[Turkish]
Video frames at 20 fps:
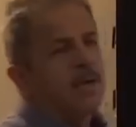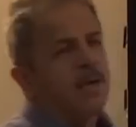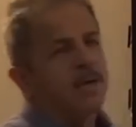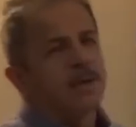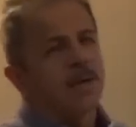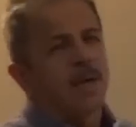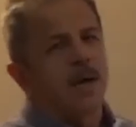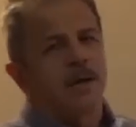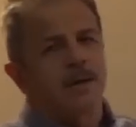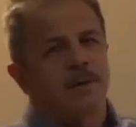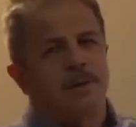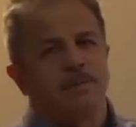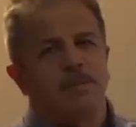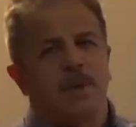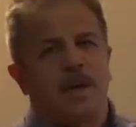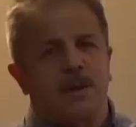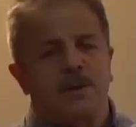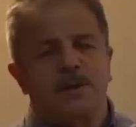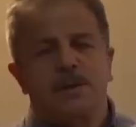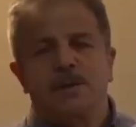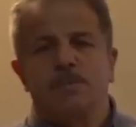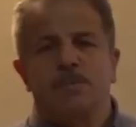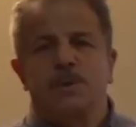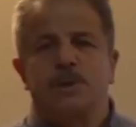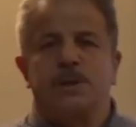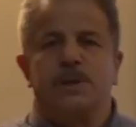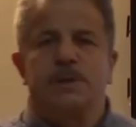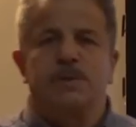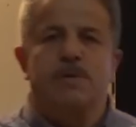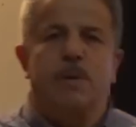ilk adım
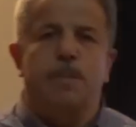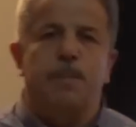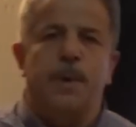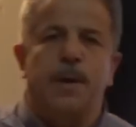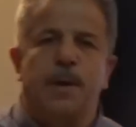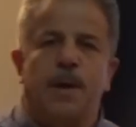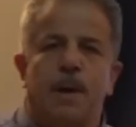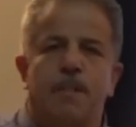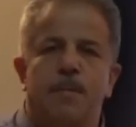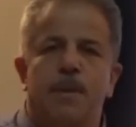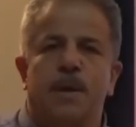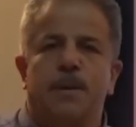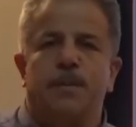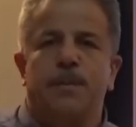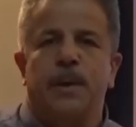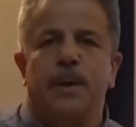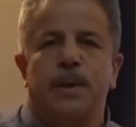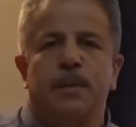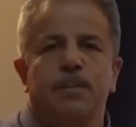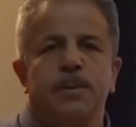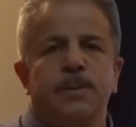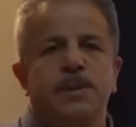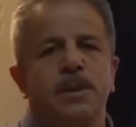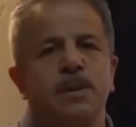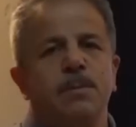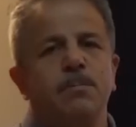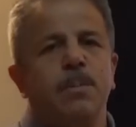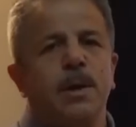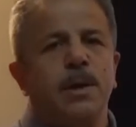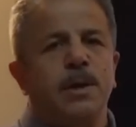atılmıştı ve Peygamber
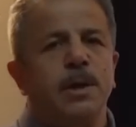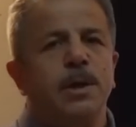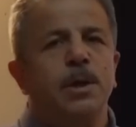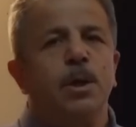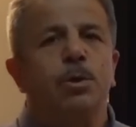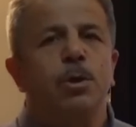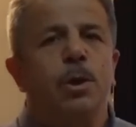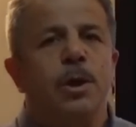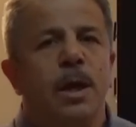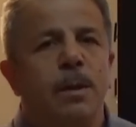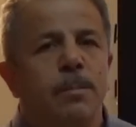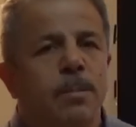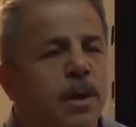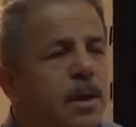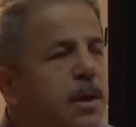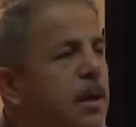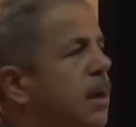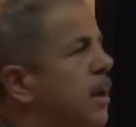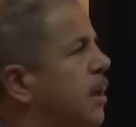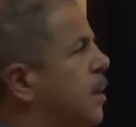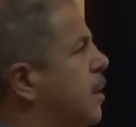Efendimizin Medine dönemi